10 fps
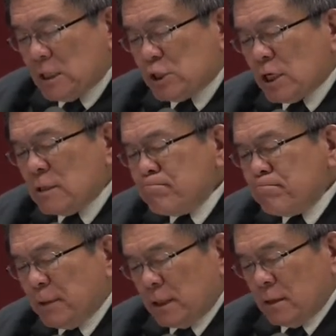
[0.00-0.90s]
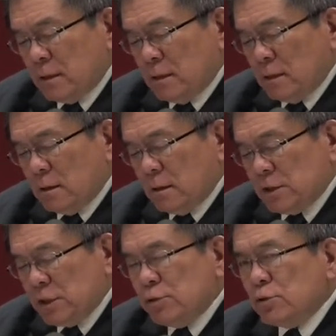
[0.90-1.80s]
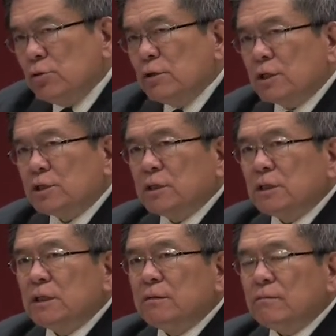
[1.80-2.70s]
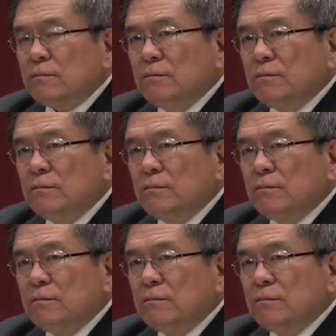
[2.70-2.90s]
整本新旧约圣经